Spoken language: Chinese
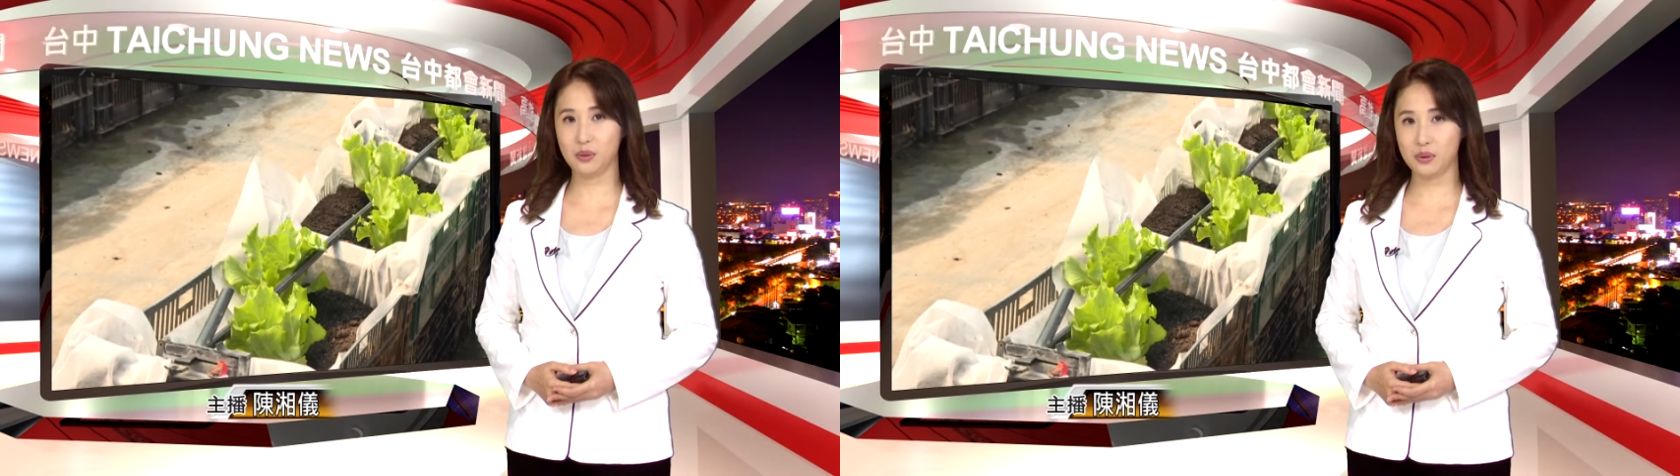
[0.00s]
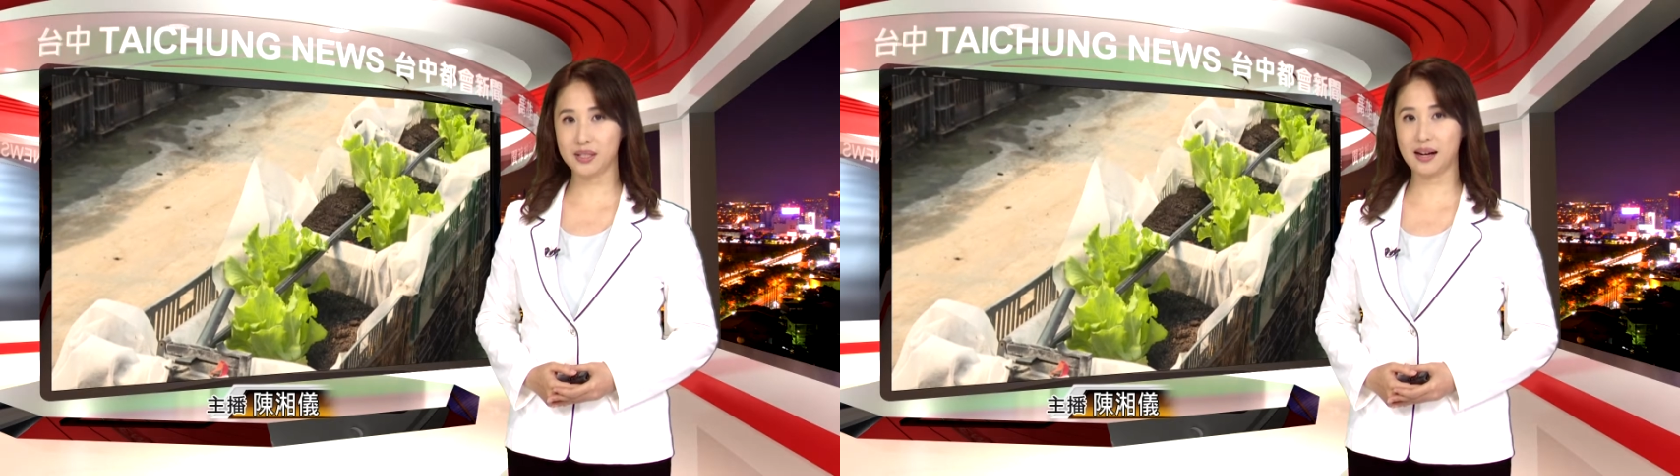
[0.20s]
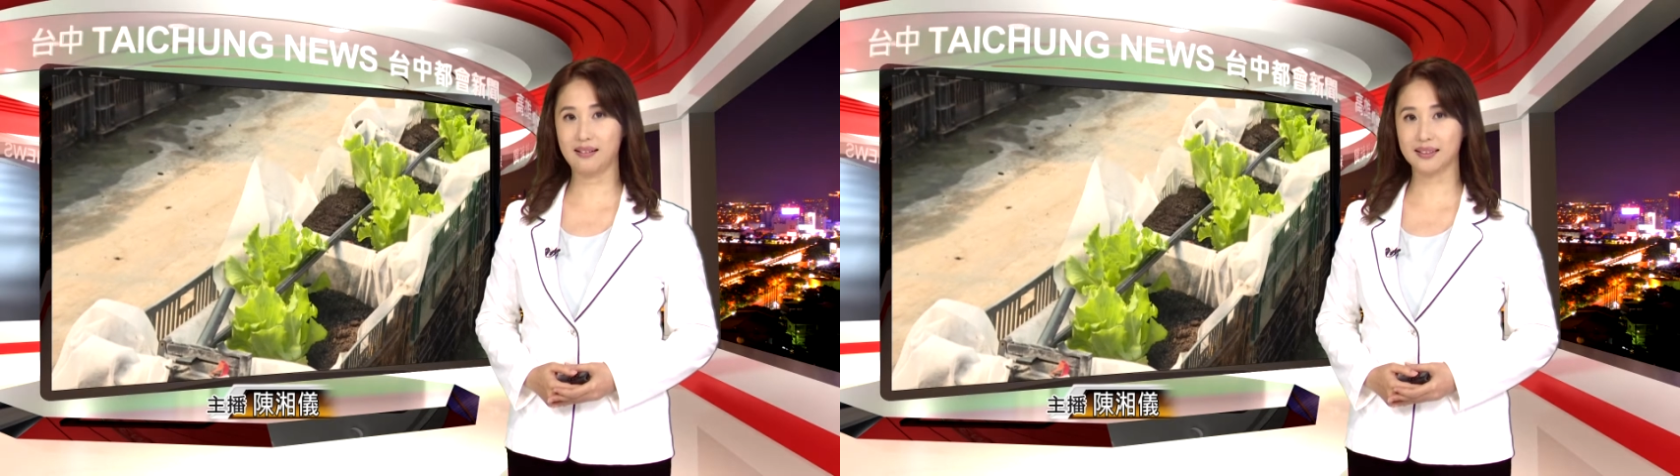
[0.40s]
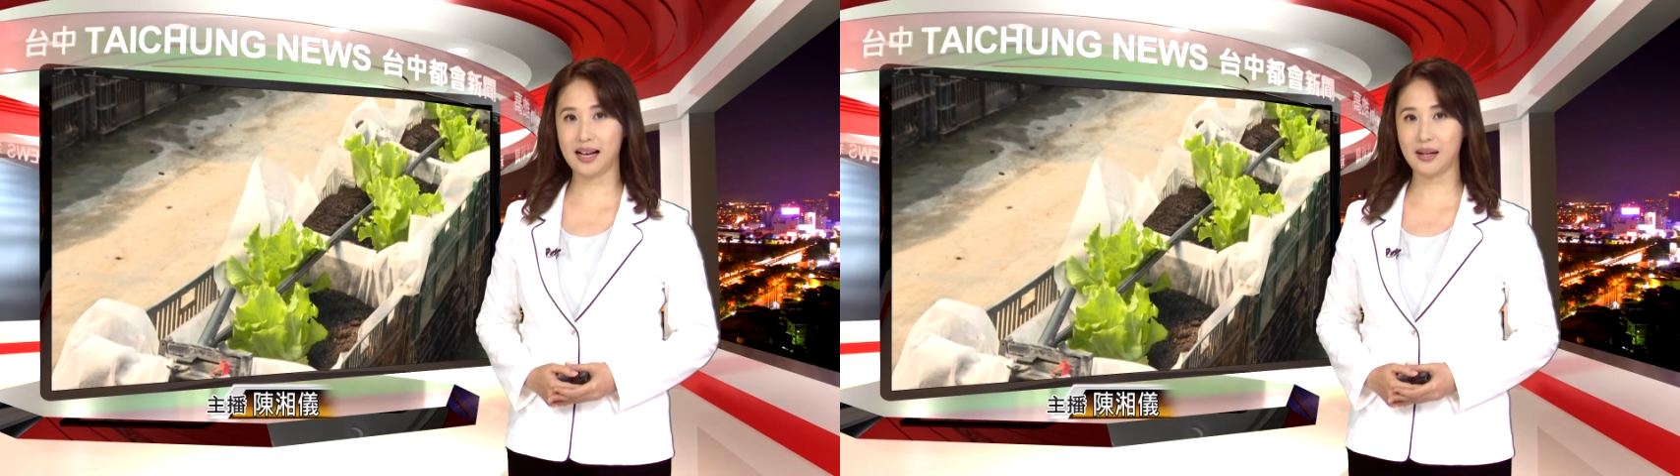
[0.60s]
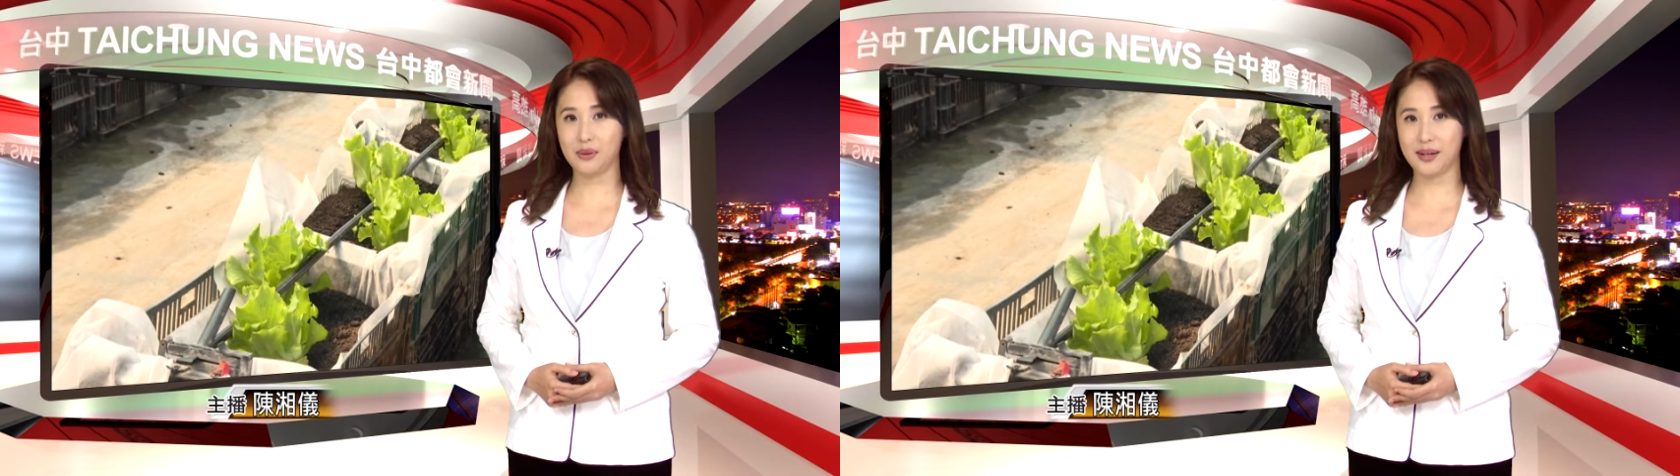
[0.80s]
鹿角、
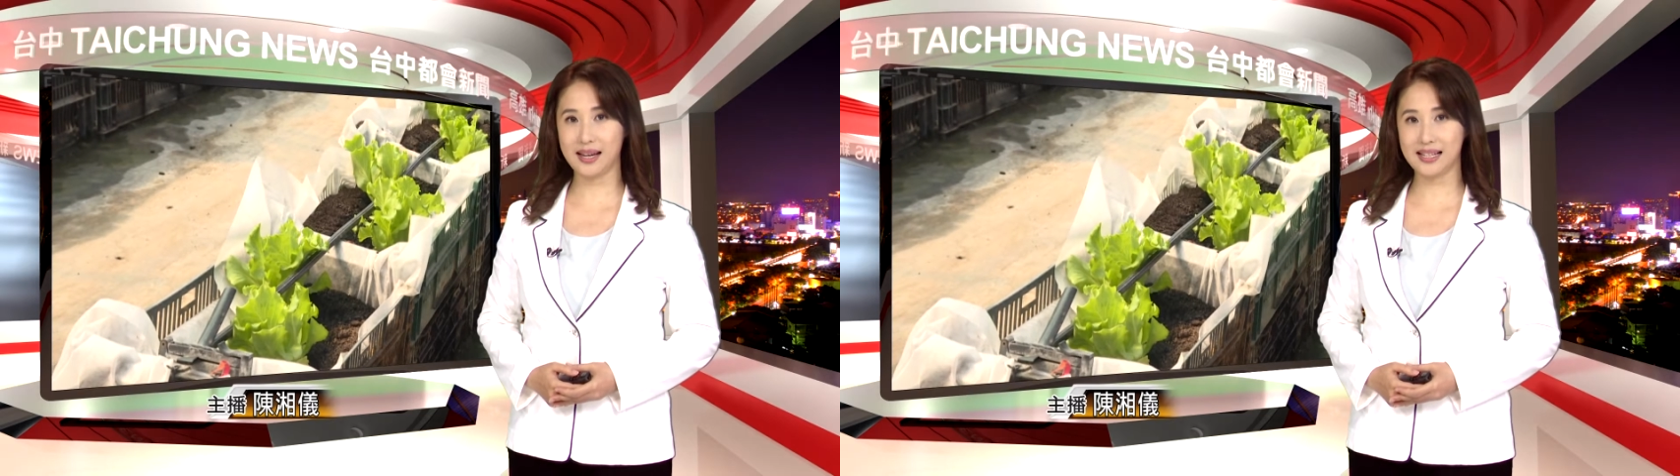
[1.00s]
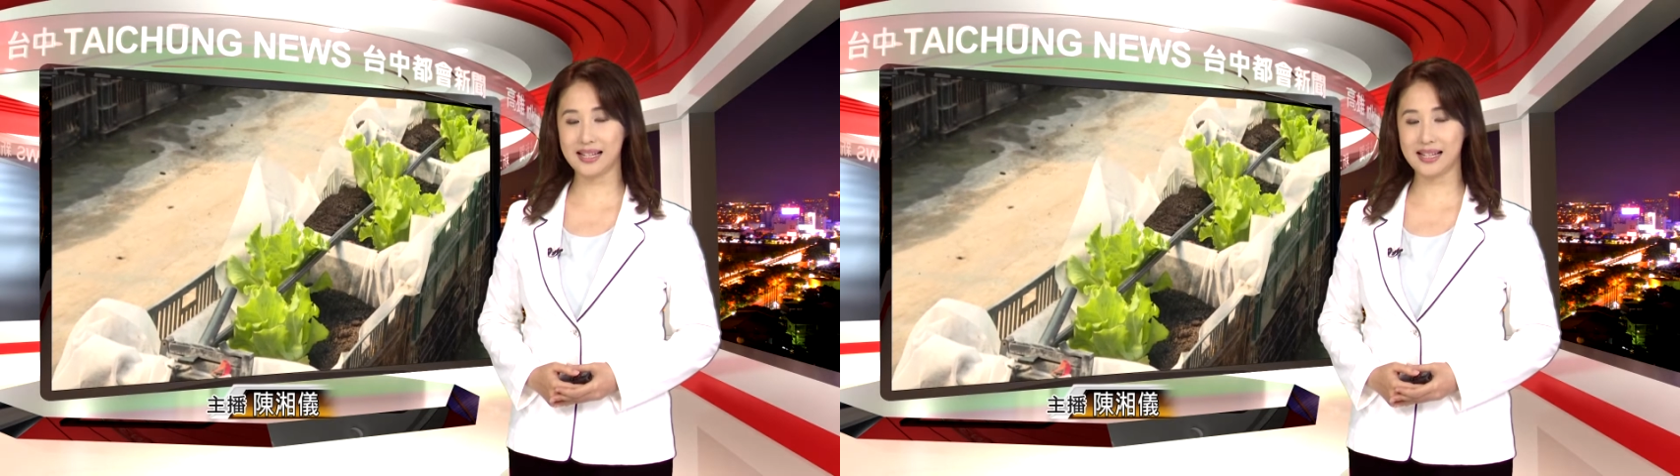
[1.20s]
大陆 A